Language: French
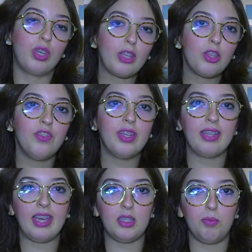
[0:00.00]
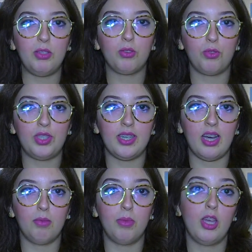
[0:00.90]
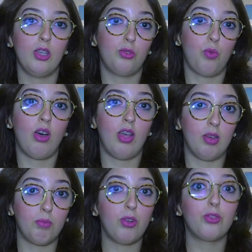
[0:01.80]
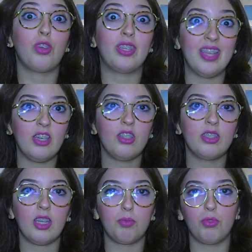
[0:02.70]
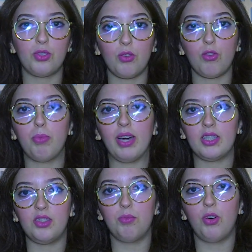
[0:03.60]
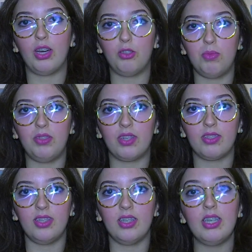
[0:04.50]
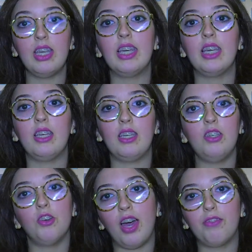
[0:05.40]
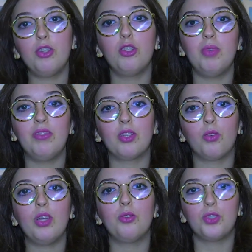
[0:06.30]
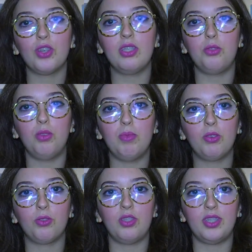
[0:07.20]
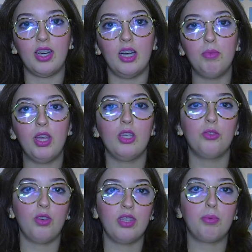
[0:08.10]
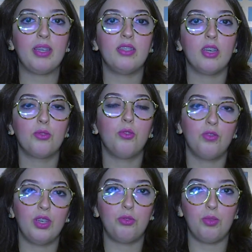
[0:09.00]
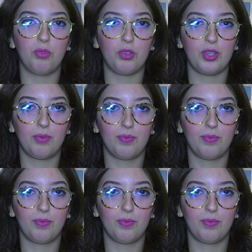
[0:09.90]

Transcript: 93 millions de dirhams, soit un banc de 54% comparativement à 2021, et euh, à fin 2023 de 118 millions de dirhams, soit une appréciation de 28%